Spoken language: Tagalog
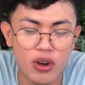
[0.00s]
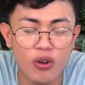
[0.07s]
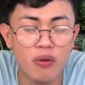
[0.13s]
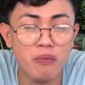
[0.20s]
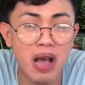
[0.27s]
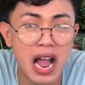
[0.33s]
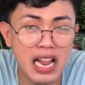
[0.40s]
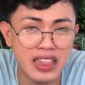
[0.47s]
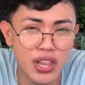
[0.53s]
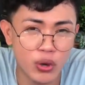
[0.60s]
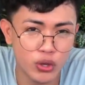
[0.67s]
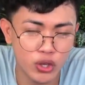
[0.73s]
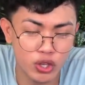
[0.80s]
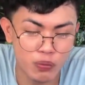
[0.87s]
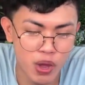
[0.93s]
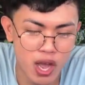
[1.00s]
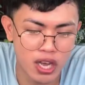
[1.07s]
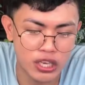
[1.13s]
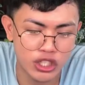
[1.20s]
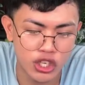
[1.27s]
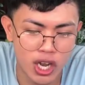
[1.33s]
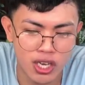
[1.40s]
Pero mahal daw yun mga
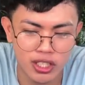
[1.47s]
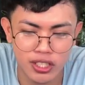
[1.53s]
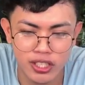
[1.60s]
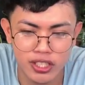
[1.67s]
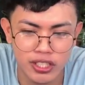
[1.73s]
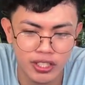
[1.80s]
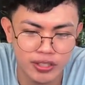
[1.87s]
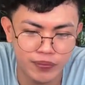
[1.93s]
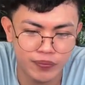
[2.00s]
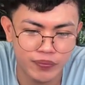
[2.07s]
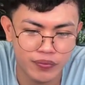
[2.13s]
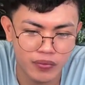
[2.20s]
ka-jungle.